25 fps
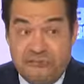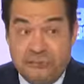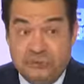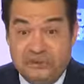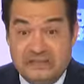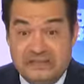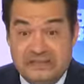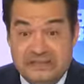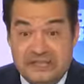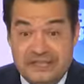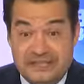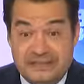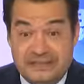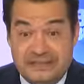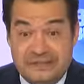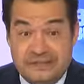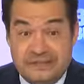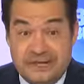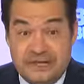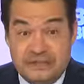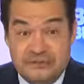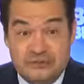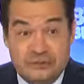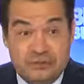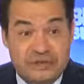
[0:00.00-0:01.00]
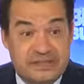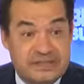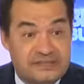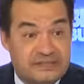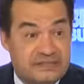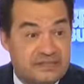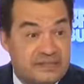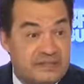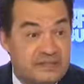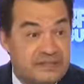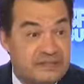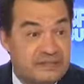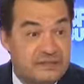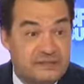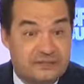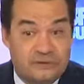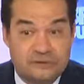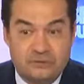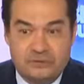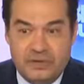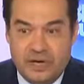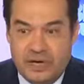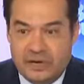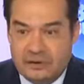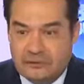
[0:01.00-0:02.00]
fausses idées qui traînent sur les SCI ici
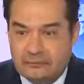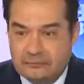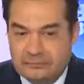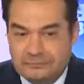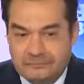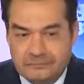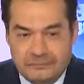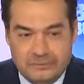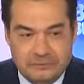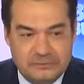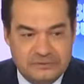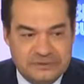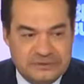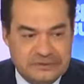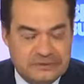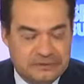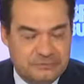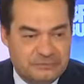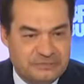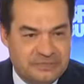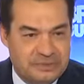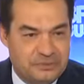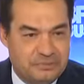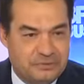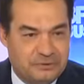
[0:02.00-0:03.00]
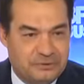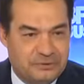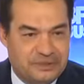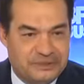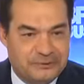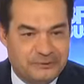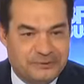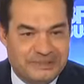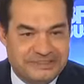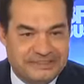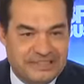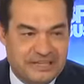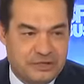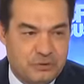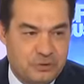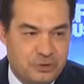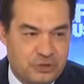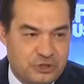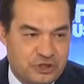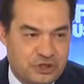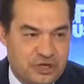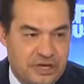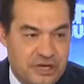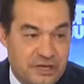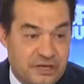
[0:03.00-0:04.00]
ou là, qu'on lit un petit peu à droite à
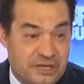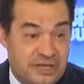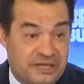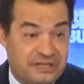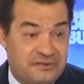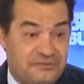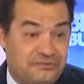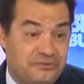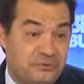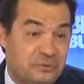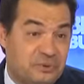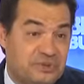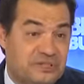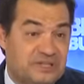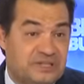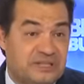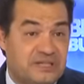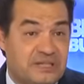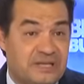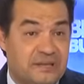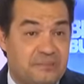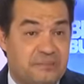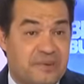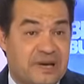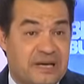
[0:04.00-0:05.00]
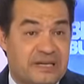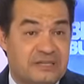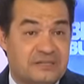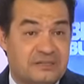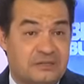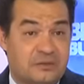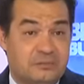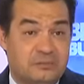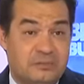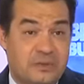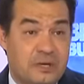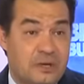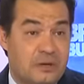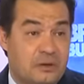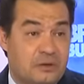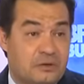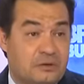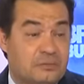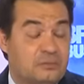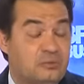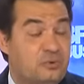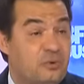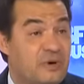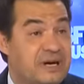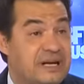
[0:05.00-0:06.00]
gauche, il y a des fausses idées, par exemple,
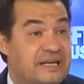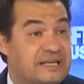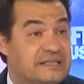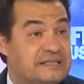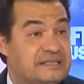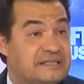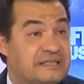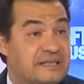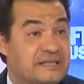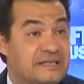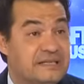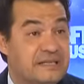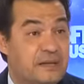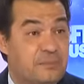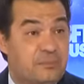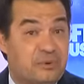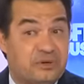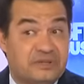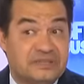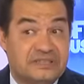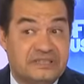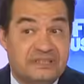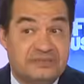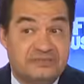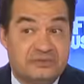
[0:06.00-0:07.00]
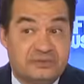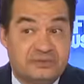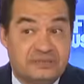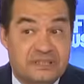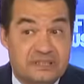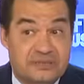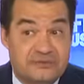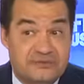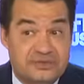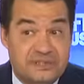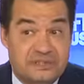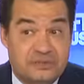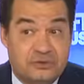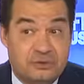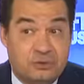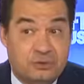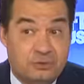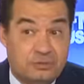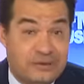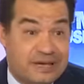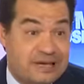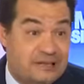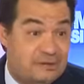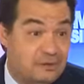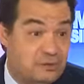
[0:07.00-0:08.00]
pourquoi quoi la SCI apporte des avantages
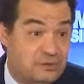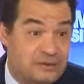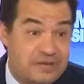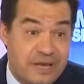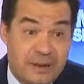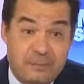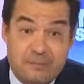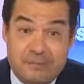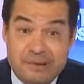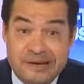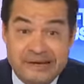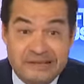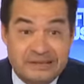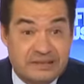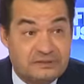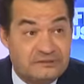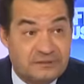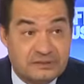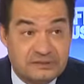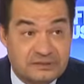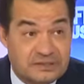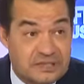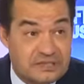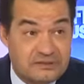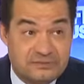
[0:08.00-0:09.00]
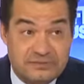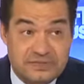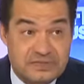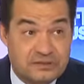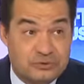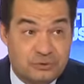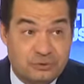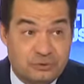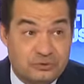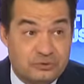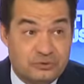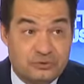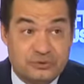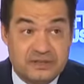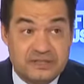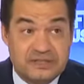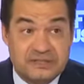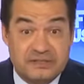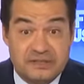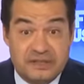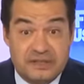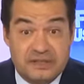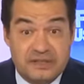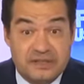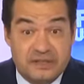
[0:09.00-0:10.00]
fiscaux. Bah non, il n'y a pas d'avantages fiscaux sur la
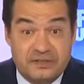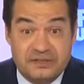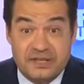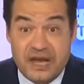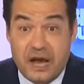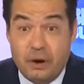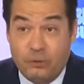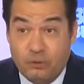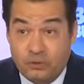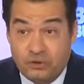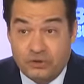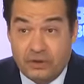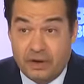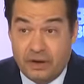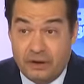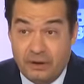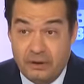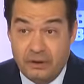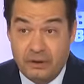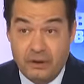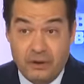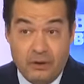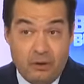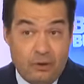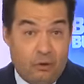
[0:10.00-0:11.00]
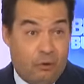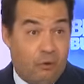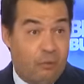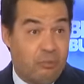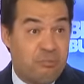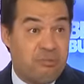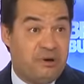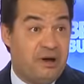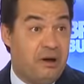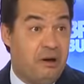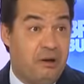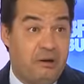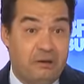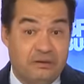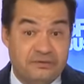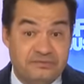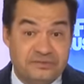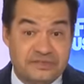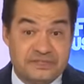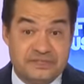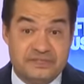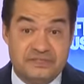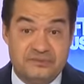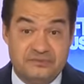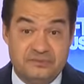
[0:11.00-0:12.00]
SCI, il n'y en a aucun. Zéro. On prend
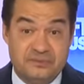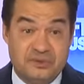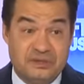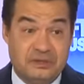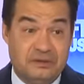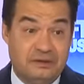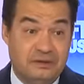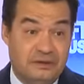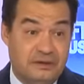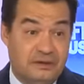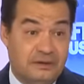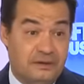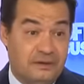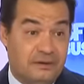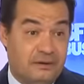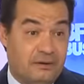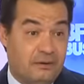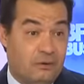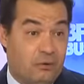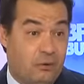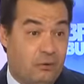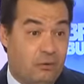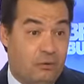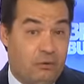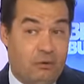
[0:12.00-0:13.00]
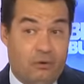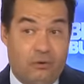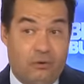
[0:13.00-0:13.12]
effectivement. J'aime bien